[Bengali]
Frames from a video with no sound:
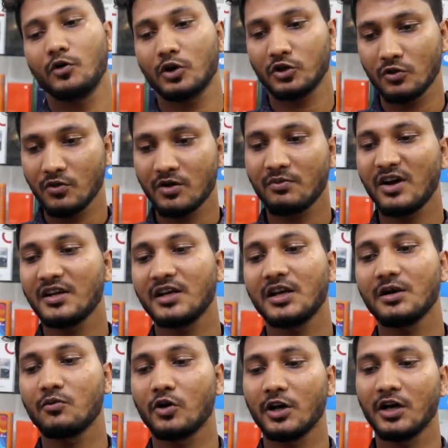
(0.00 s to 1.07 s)
বর্তমান
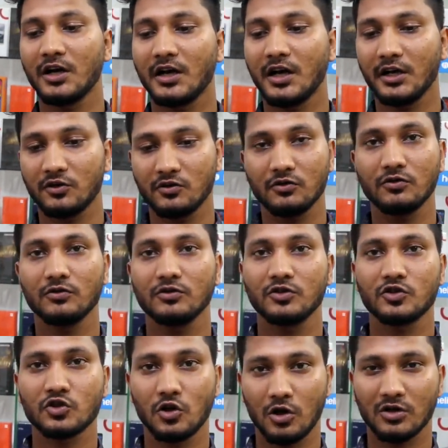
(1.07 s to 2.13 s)
বাজারে মডেলটা একটু
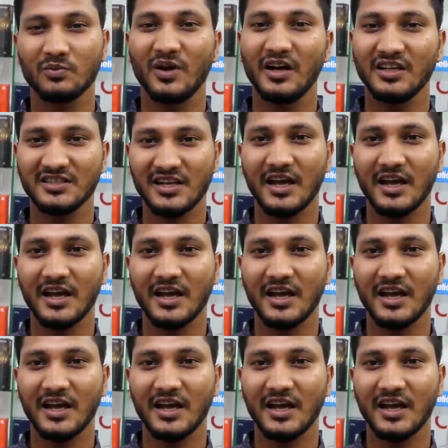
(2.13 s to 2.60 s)
শর্ট মানে